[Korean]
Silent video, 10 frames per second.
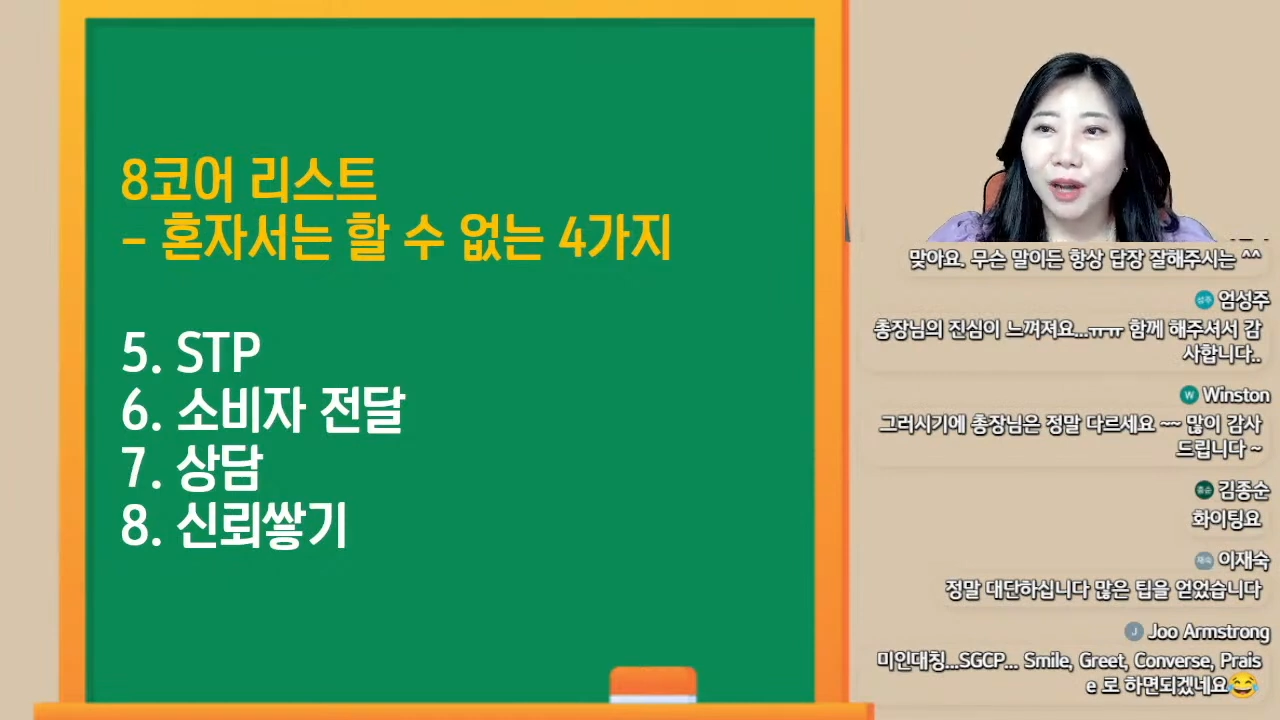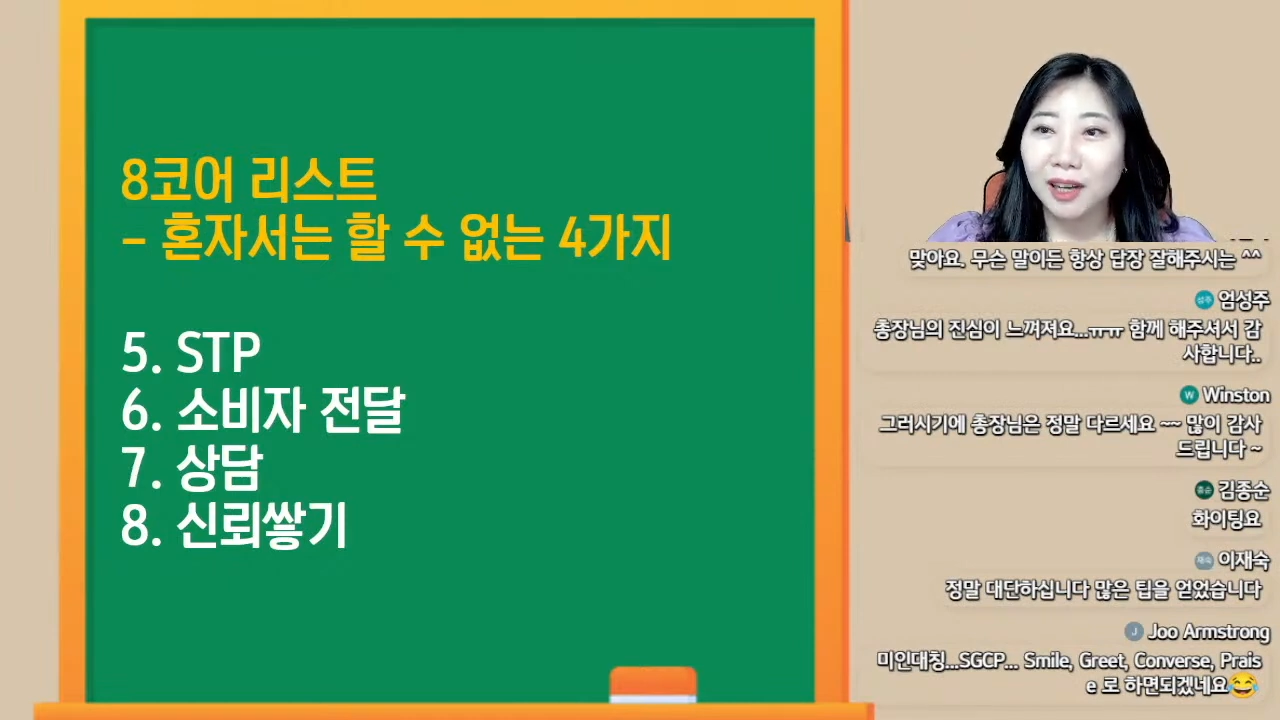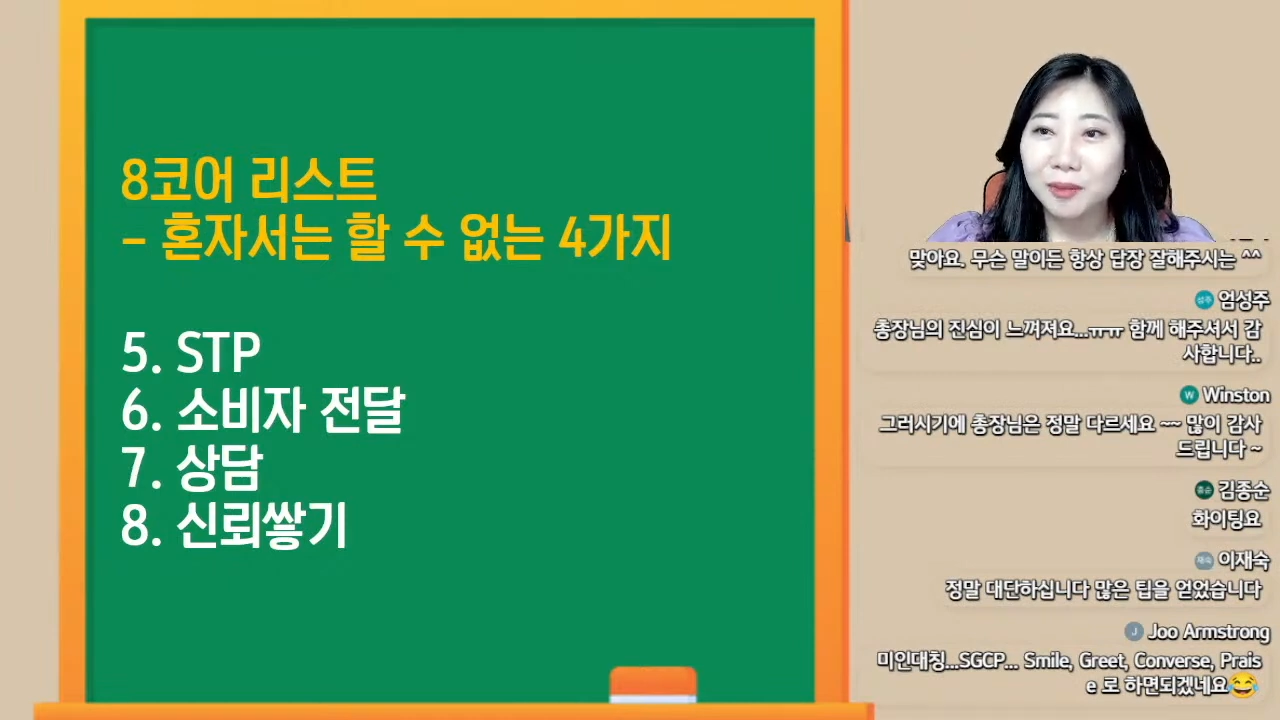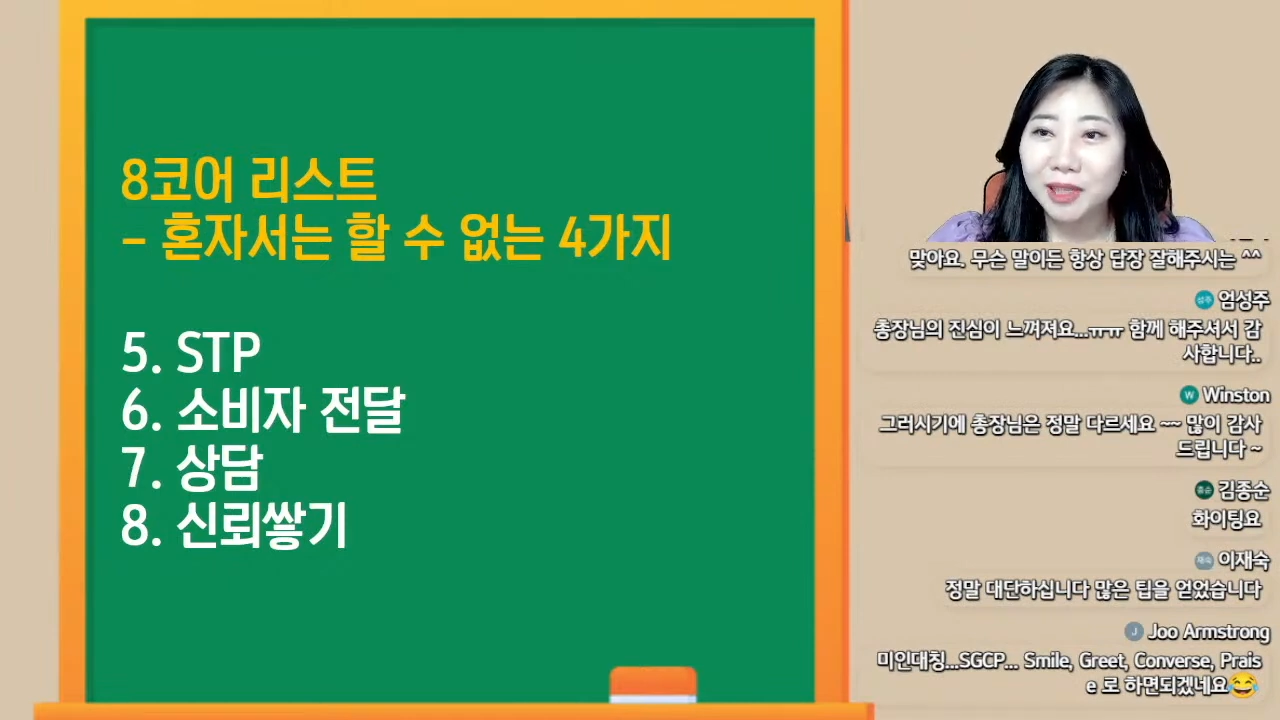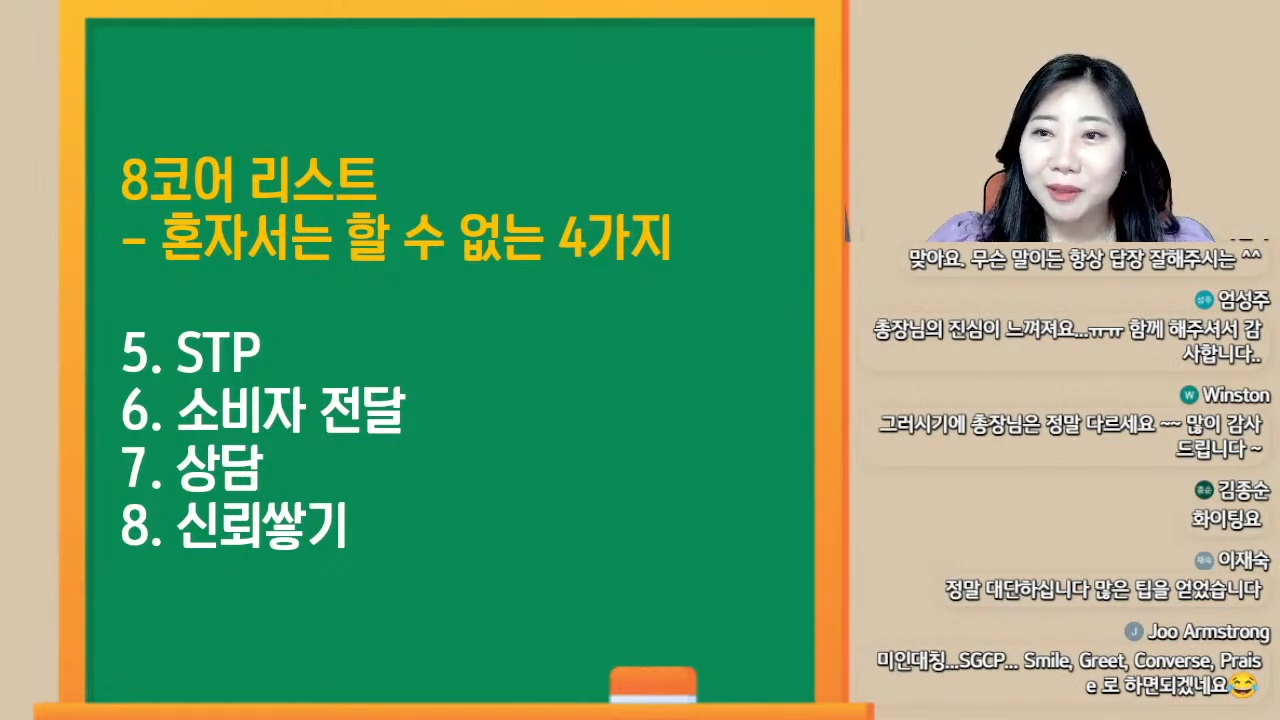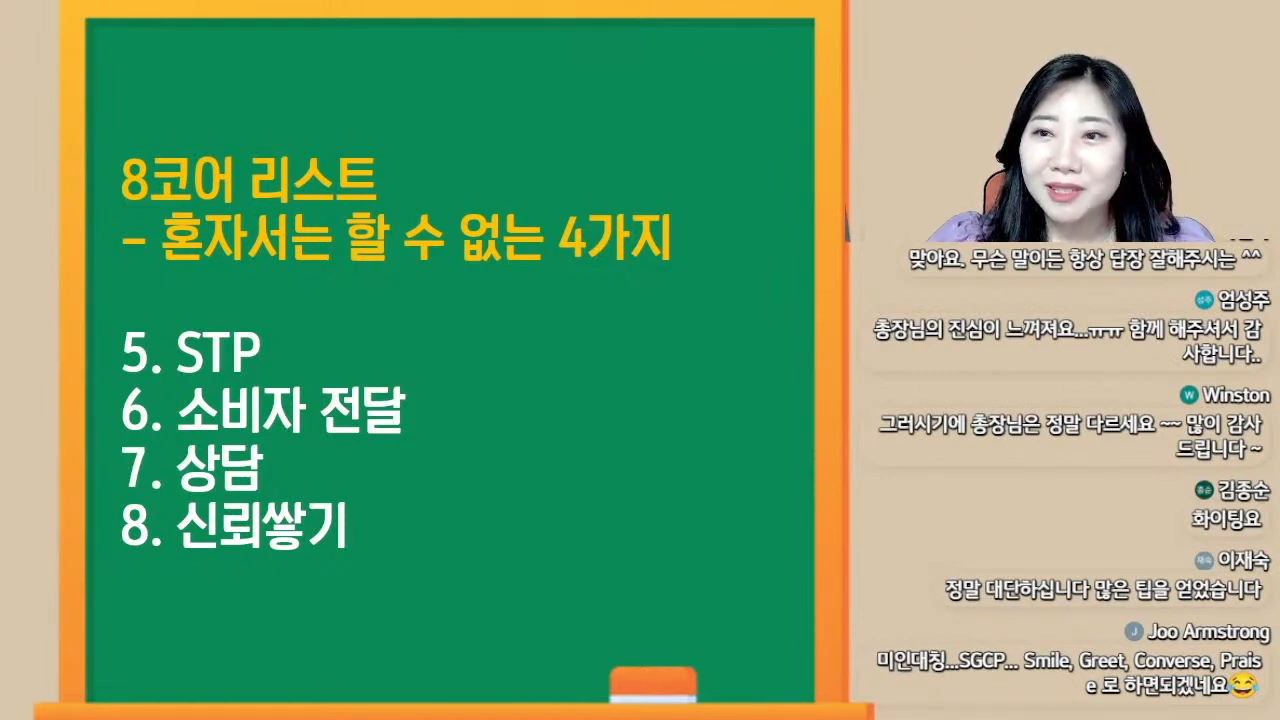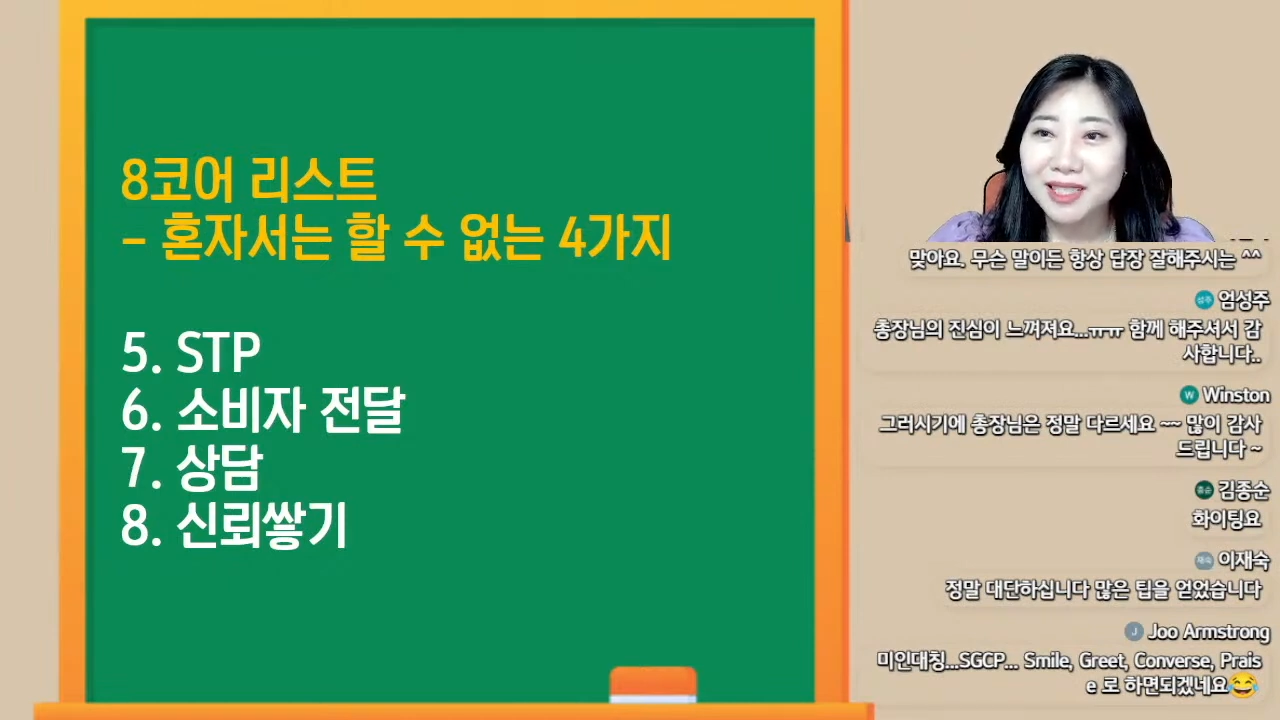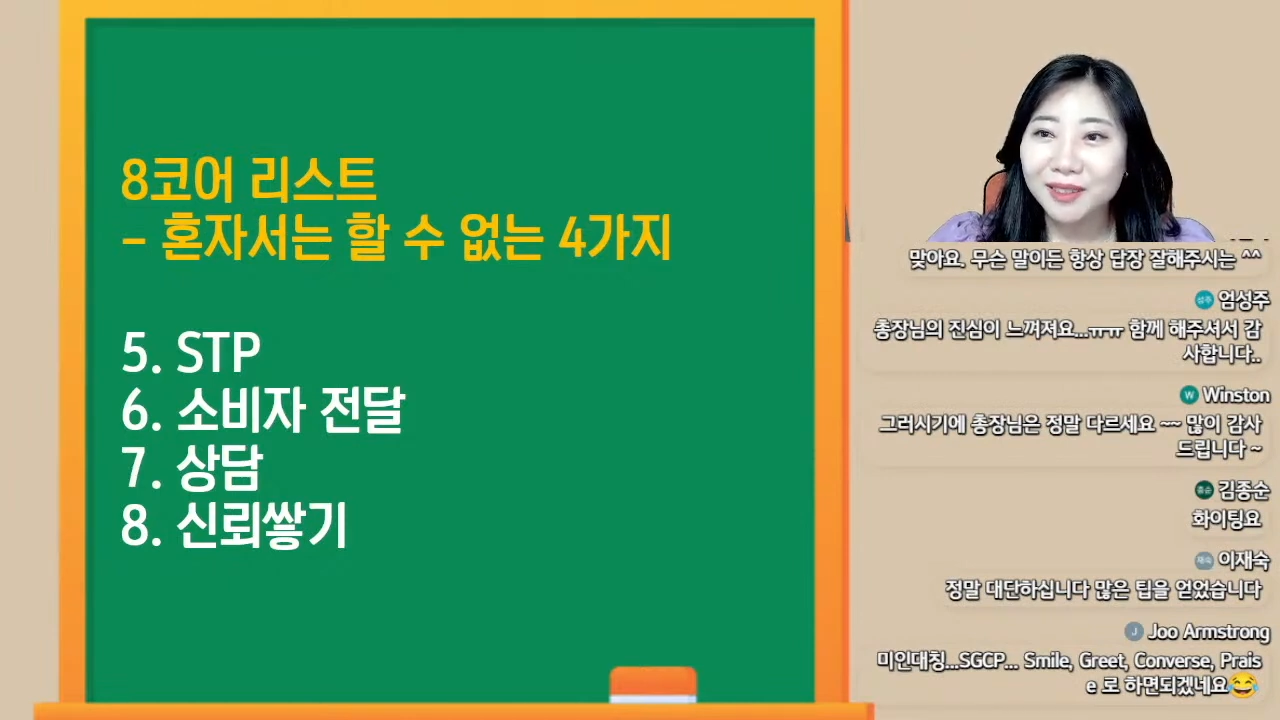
아름다워지신